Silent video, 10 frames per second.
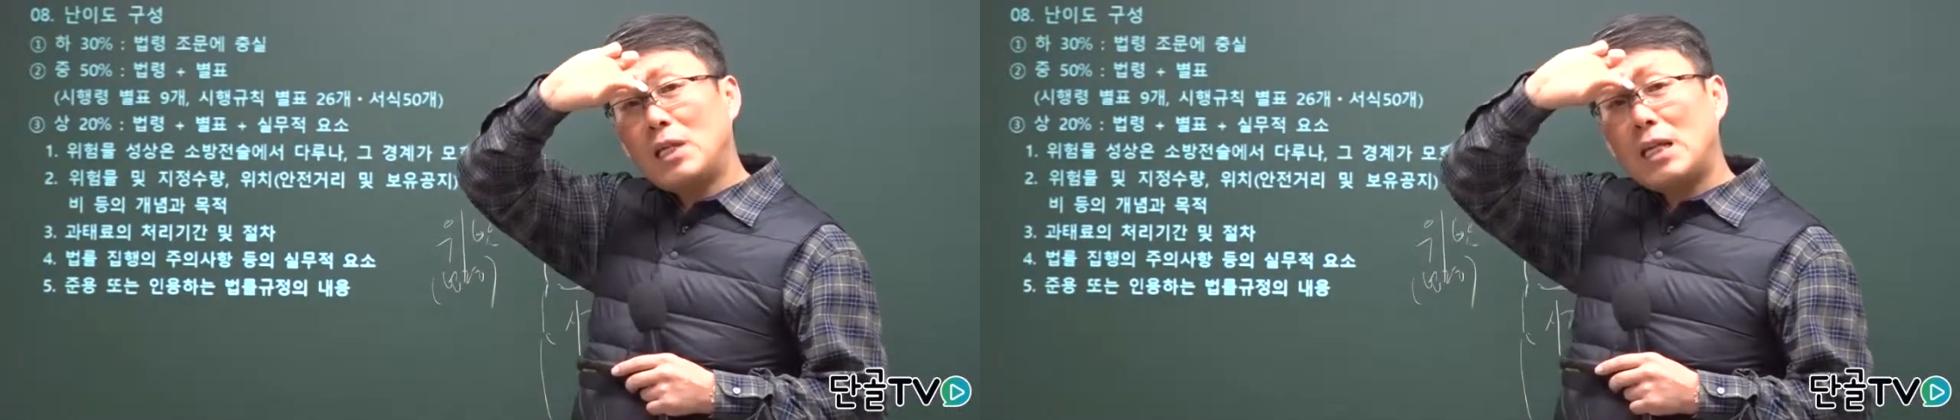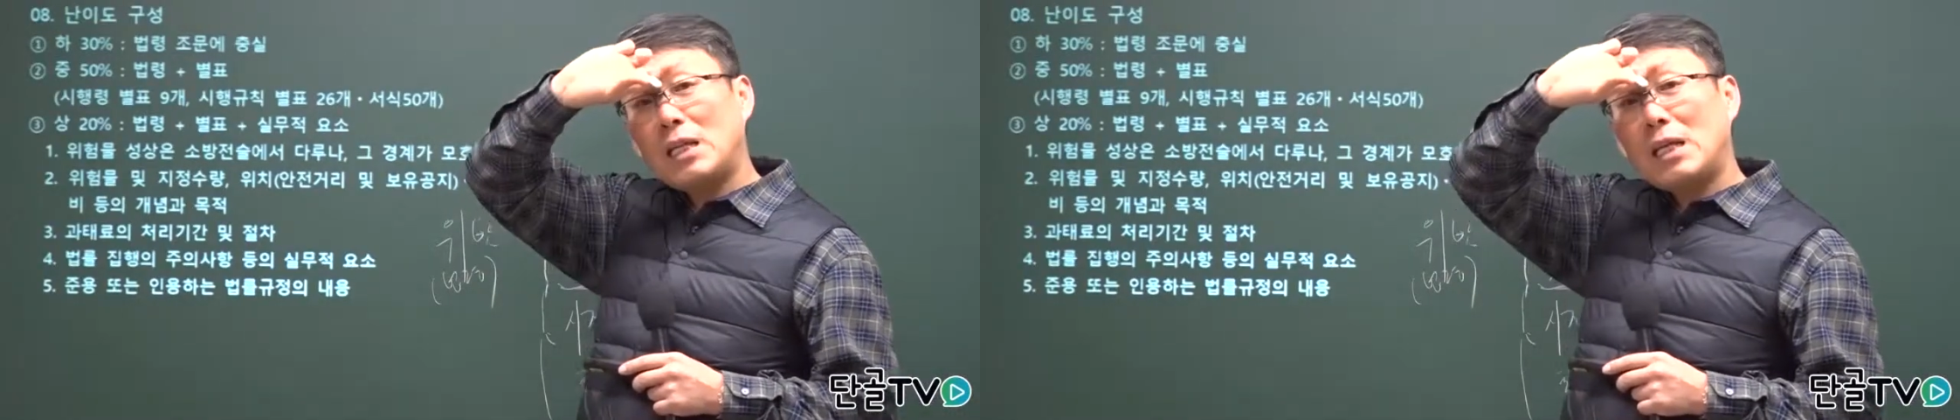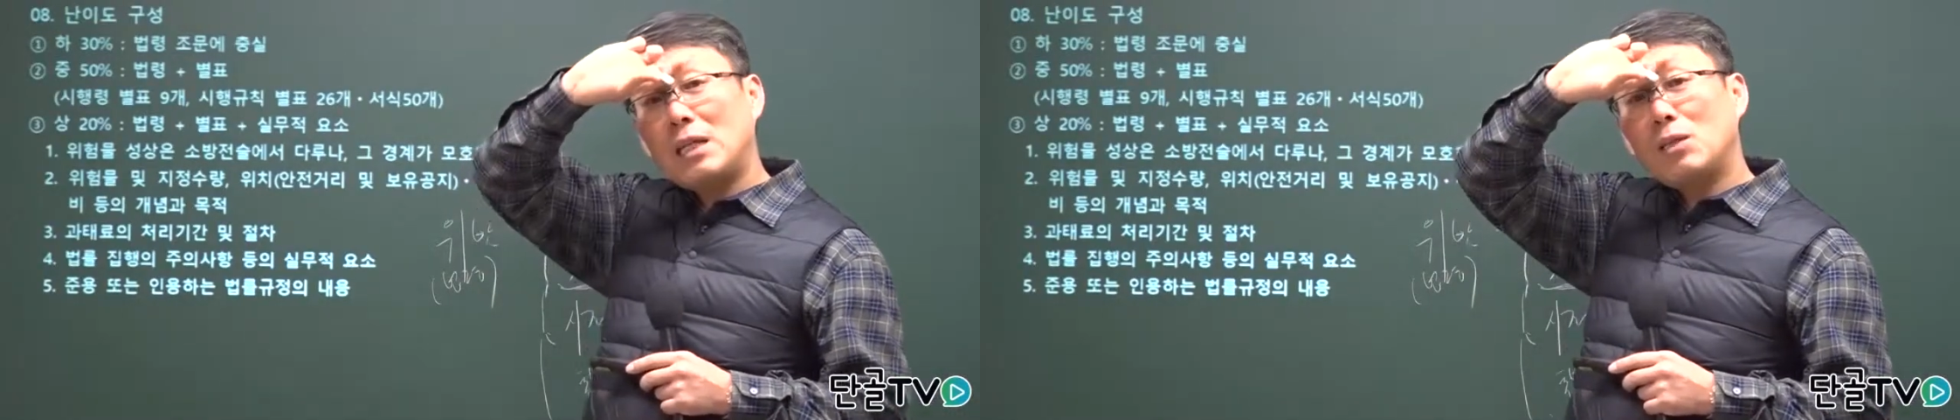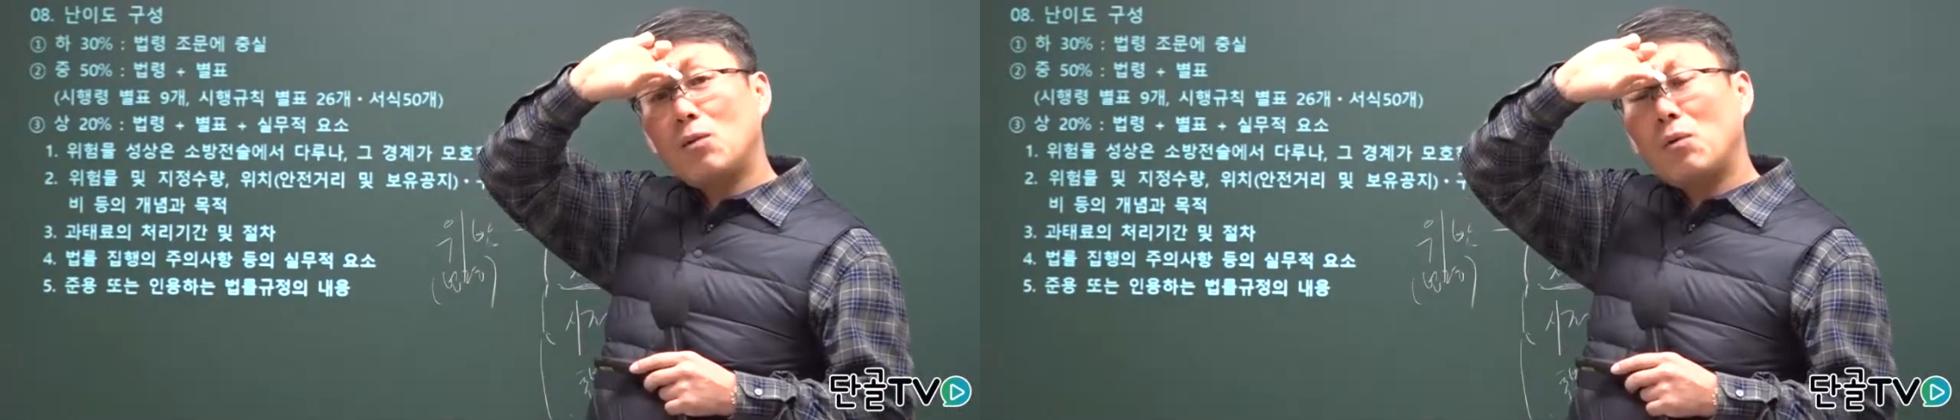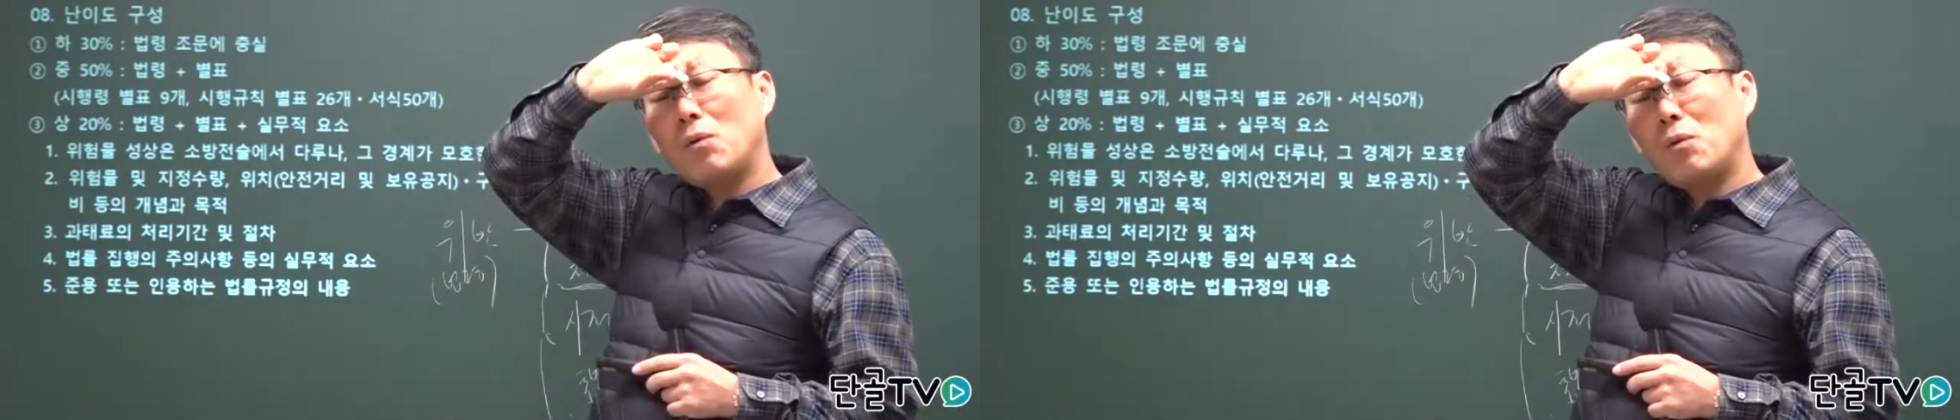내는 게
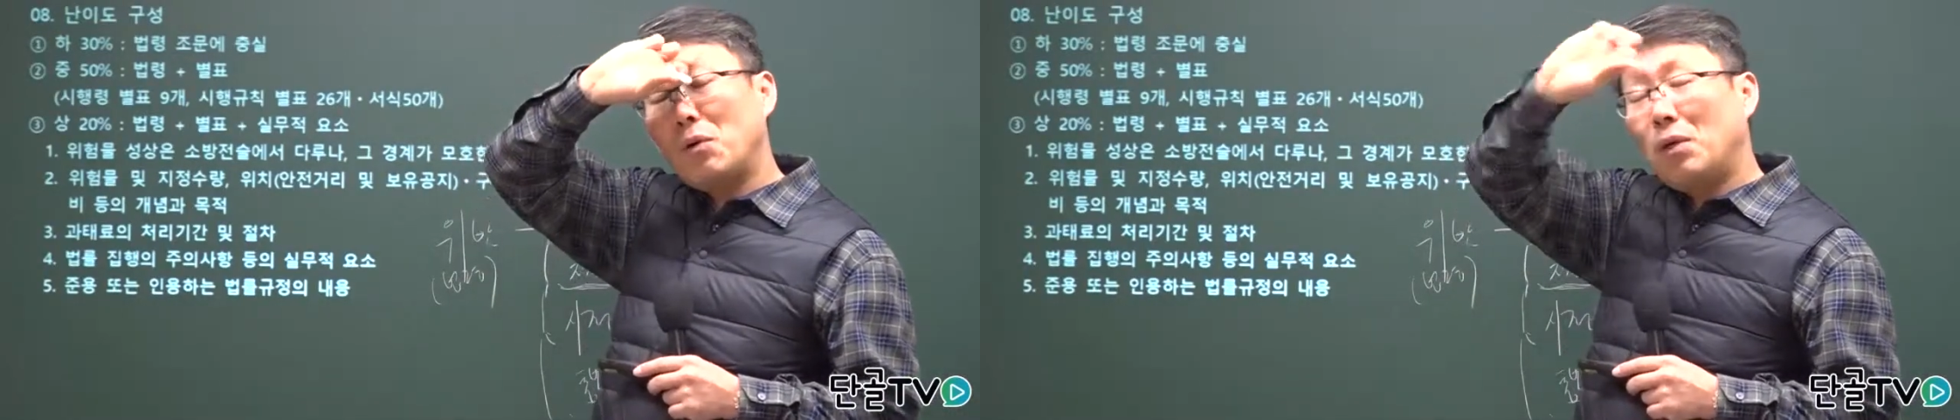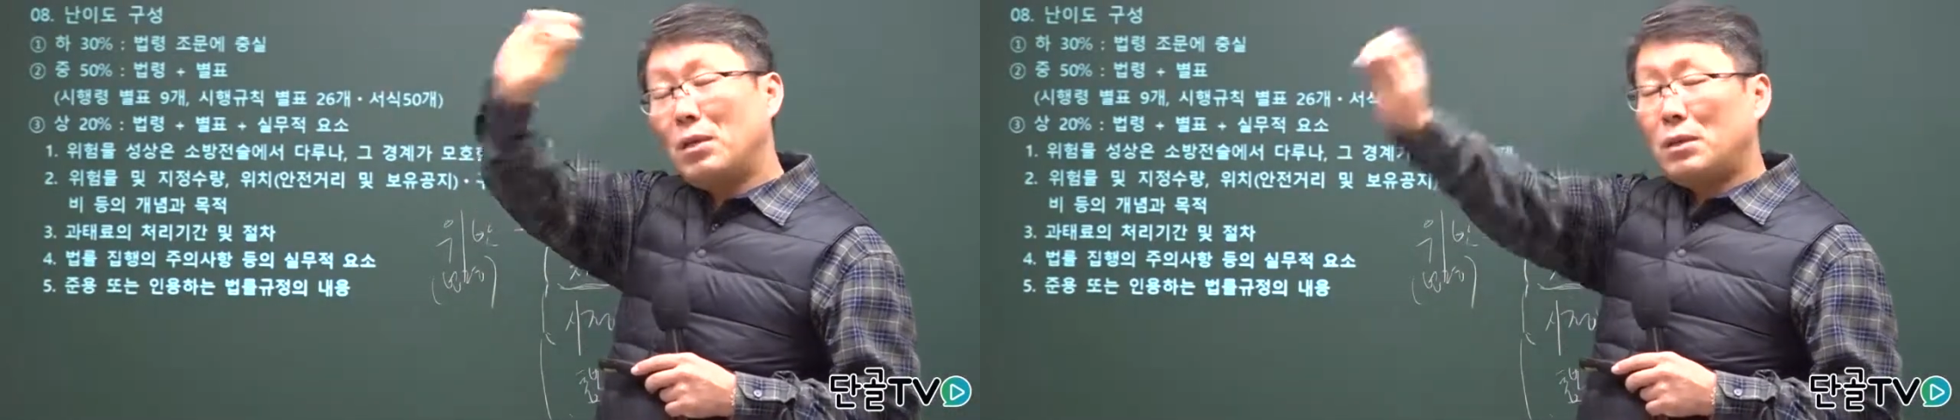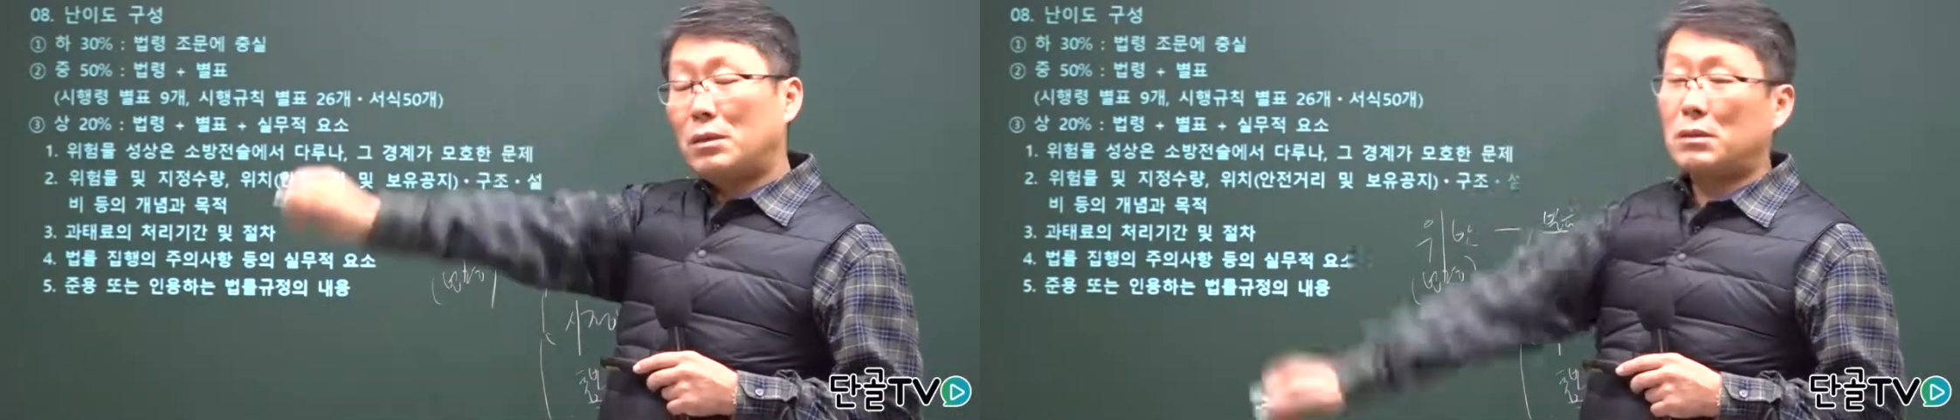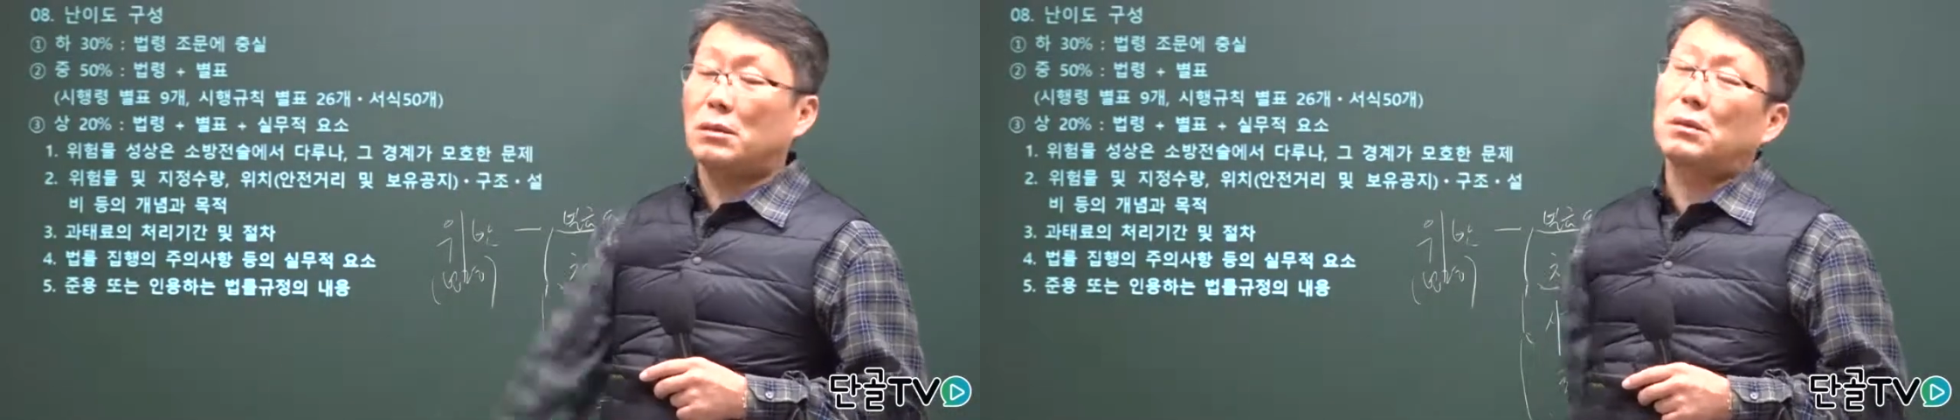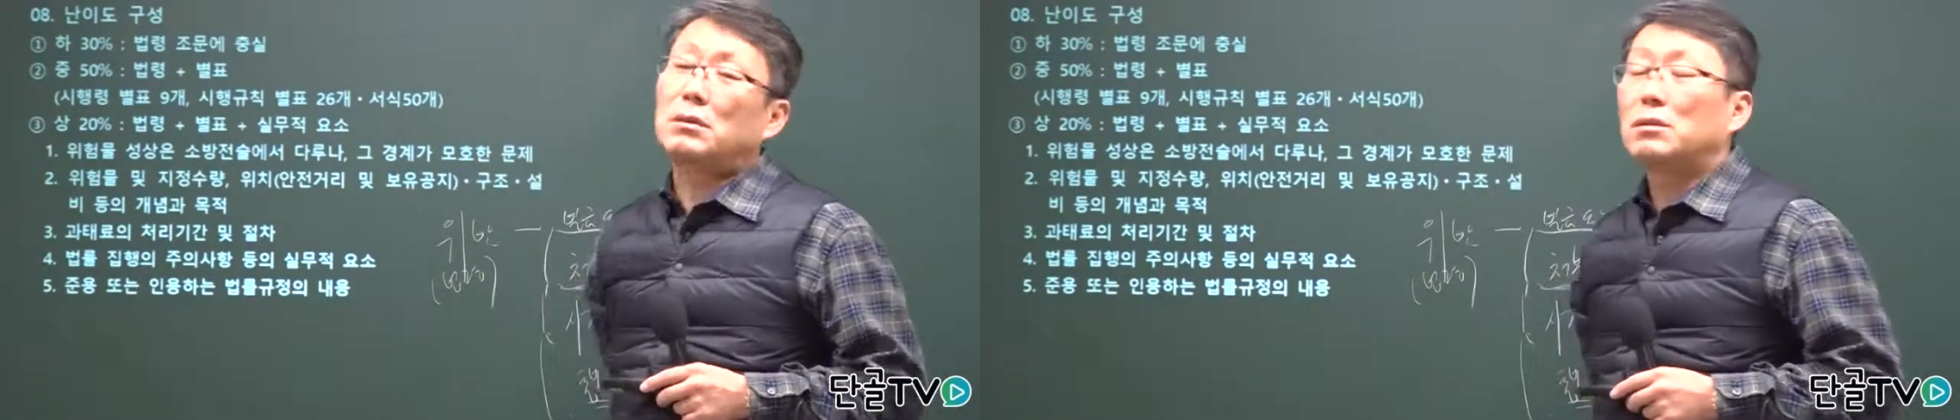아니고
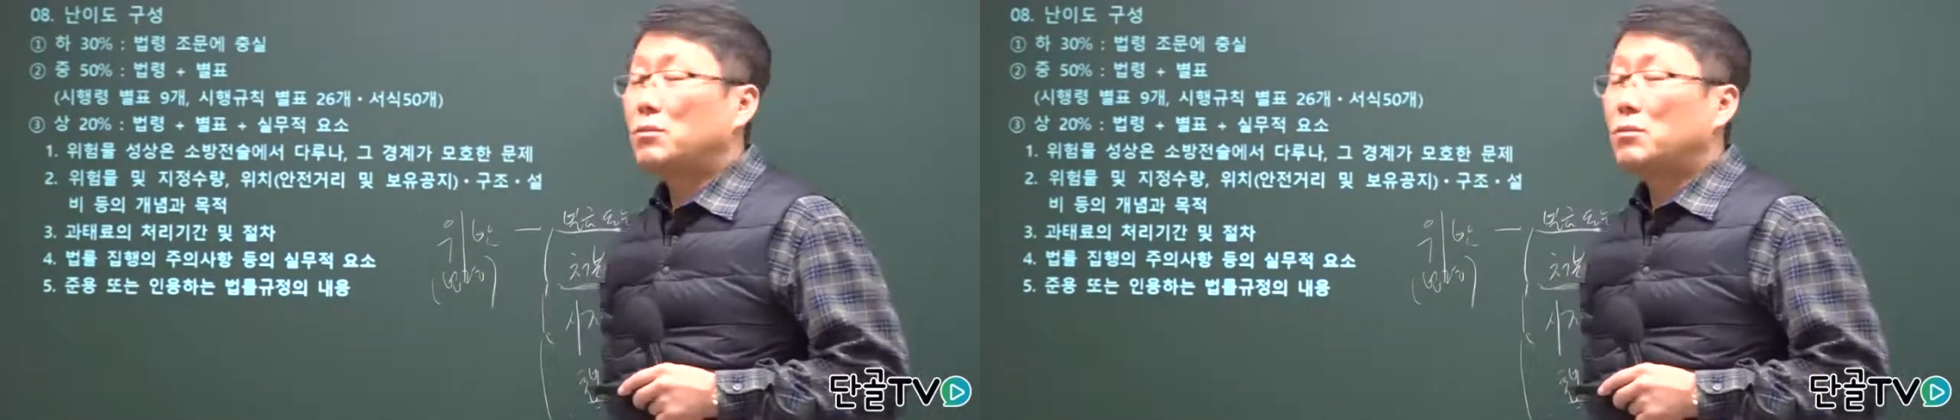그